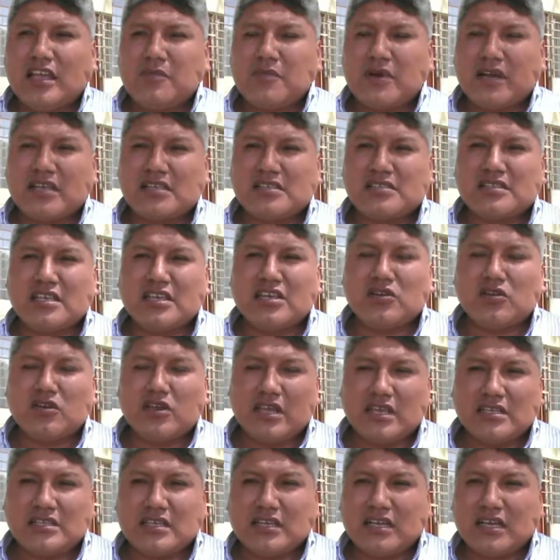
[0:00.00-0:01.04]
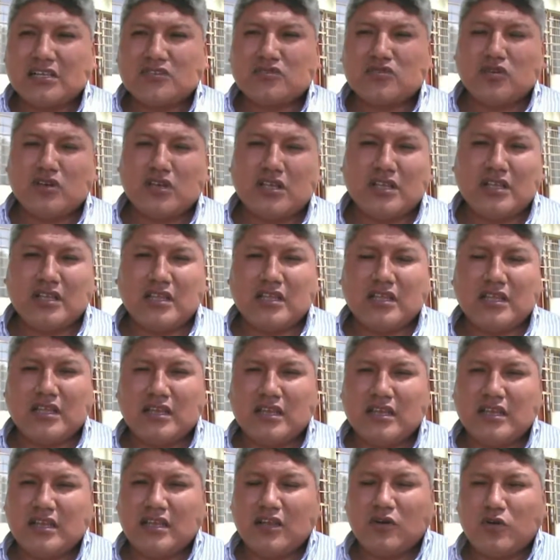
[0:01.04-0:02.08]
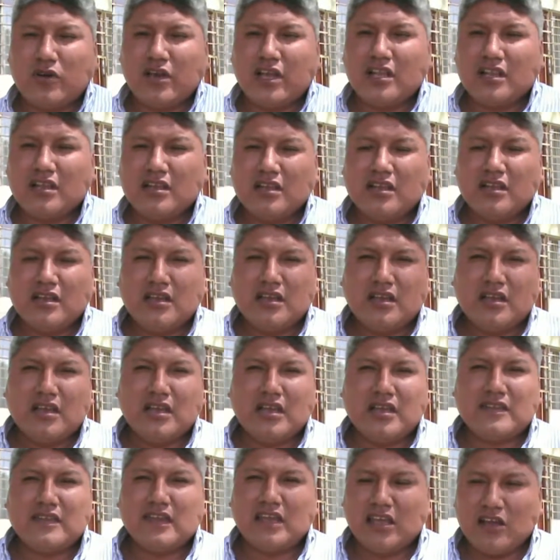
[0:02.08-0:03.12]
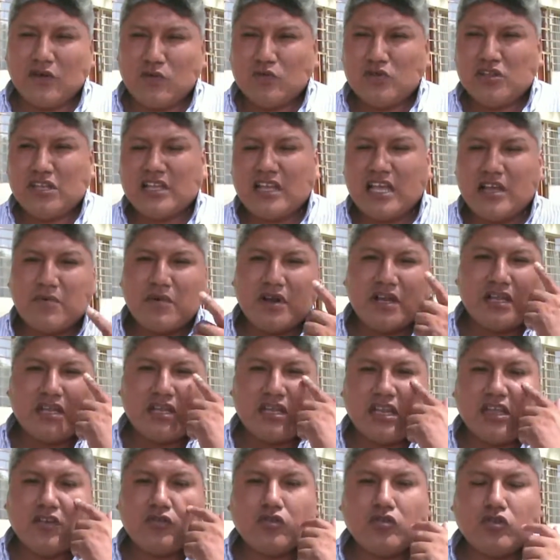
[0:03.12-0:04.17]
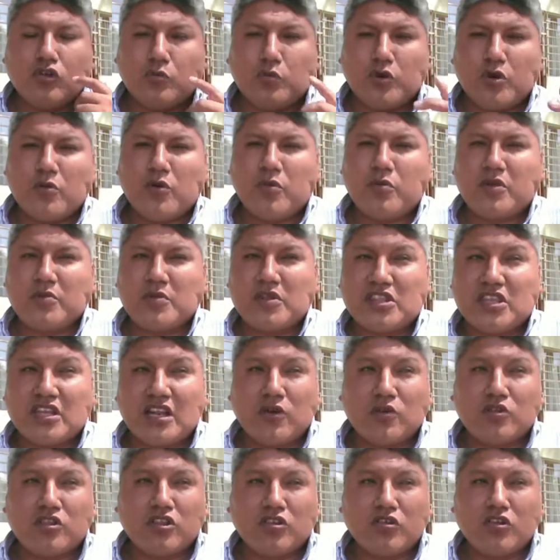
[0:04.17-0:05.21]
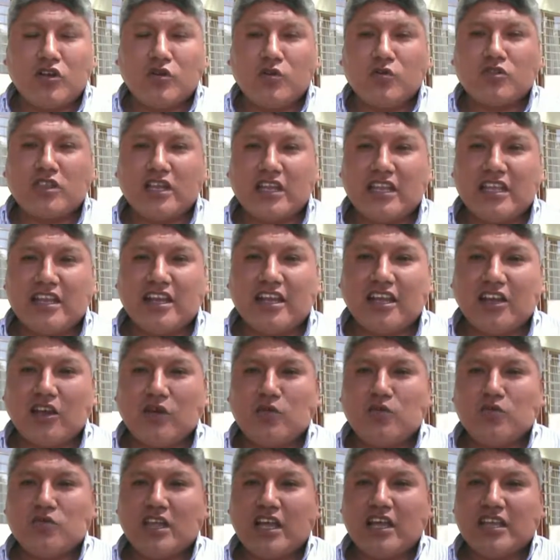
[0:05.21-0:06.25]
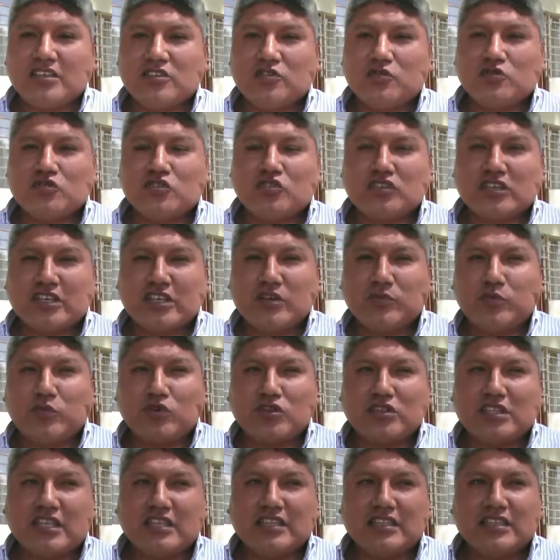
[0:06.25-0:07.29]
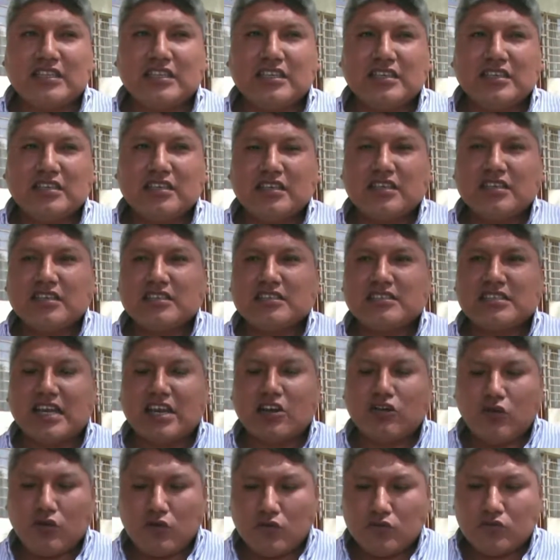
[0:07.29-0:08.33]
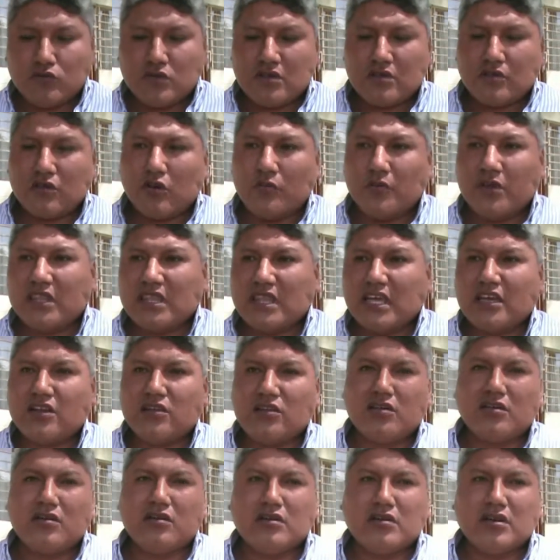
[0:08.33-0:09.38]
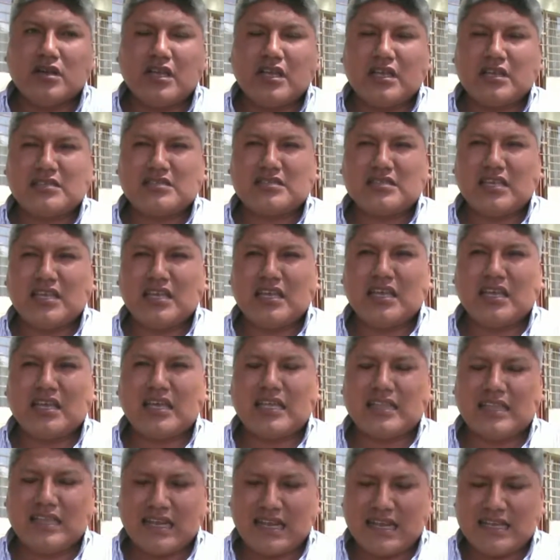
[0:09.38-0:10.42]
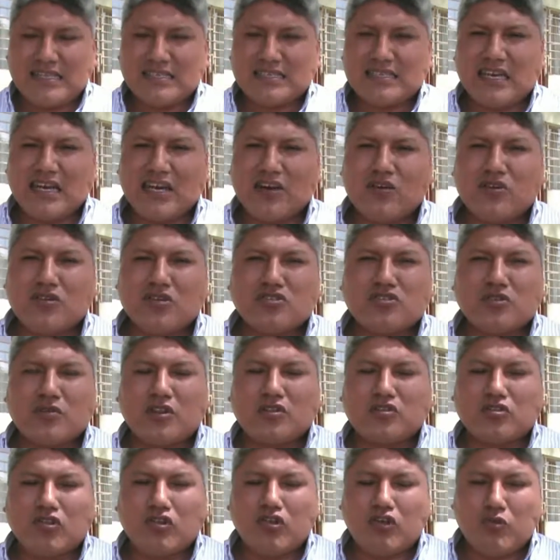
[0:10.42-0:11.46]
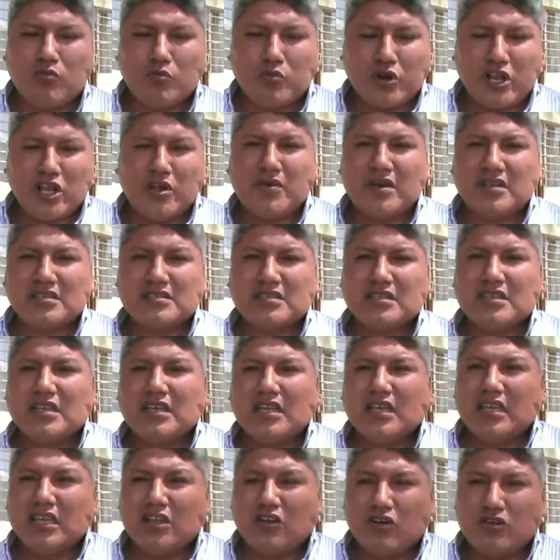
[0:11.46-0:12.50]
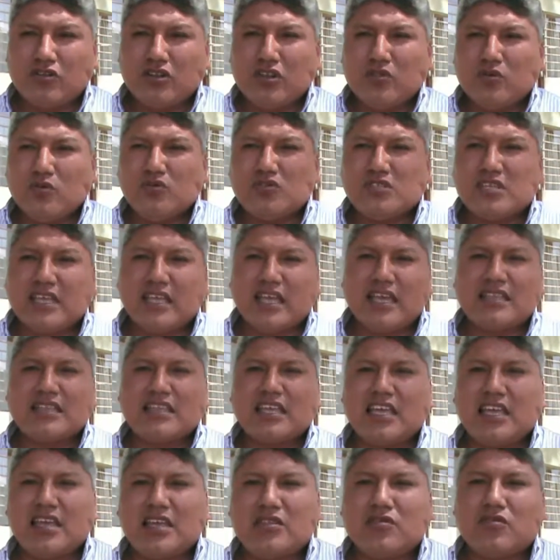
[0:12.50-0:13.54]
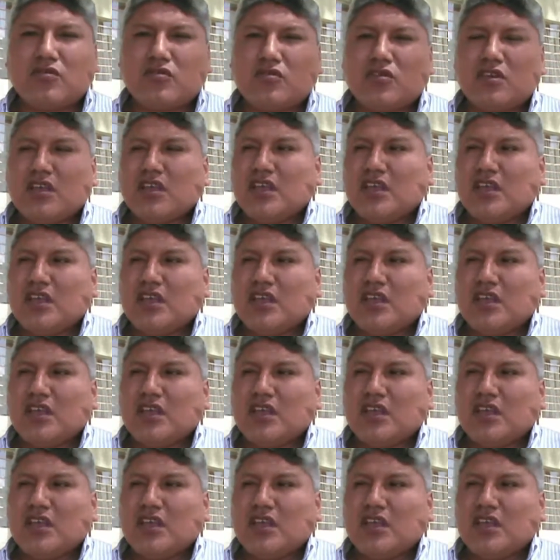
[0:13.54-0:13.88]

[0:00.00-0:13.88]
que el magisterio, en este caso el, eh, UGEL, esté en un dilema y eso no podemos permitir. ¿A usted no le gustaría que una institución tan importante, ya con un comentario este, generalizado y sobre todo con pruebas y con denuncias, ya esté en,